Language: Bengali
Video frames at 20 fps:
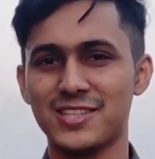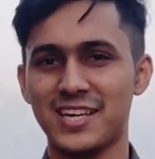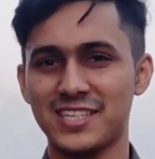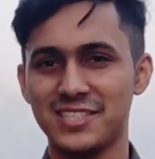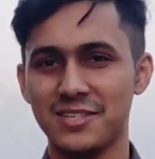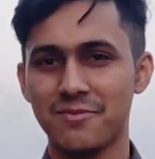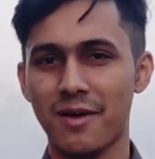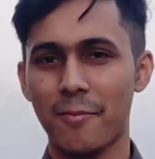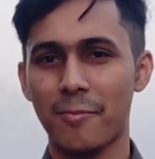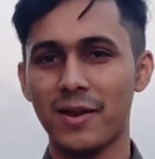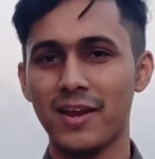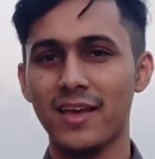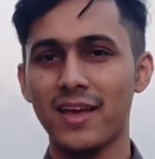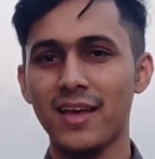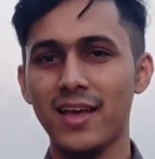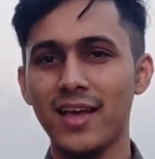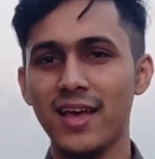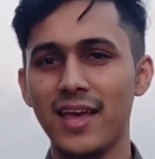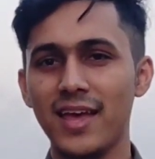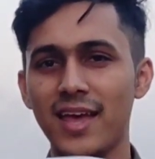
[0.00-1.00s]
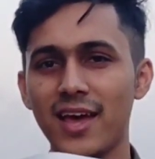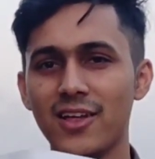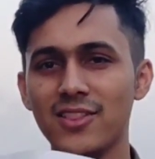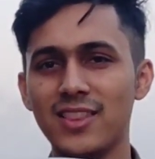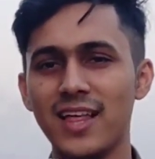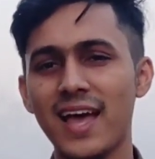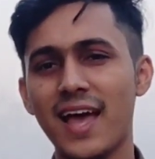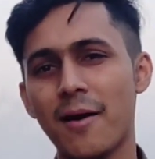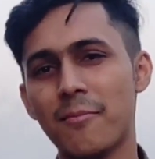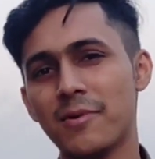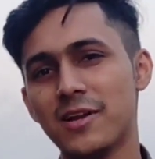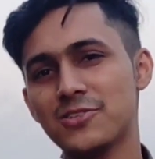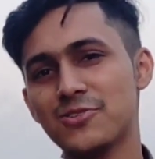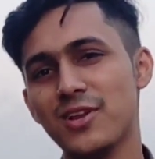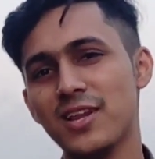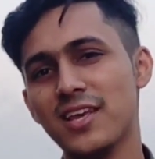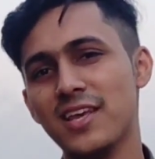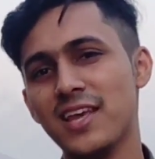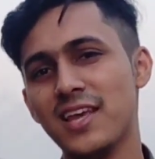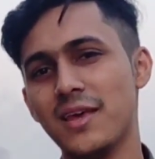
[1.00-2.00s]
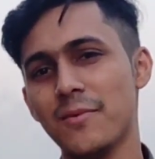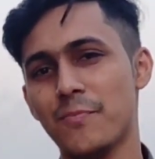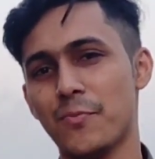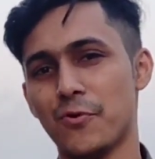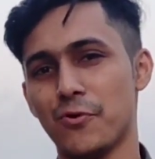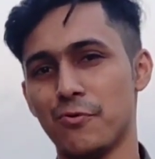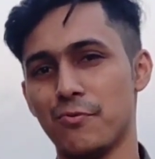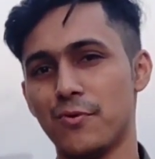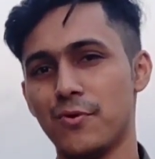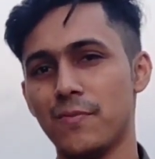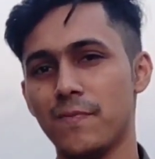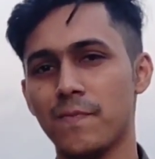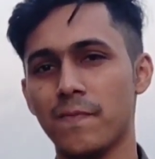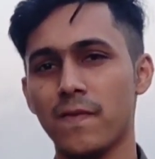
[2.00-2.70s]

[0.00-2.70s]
অধ্যায়টির ব্যাপারে এই অধ্যায়ে আমরা আসলে কি কি পড়ব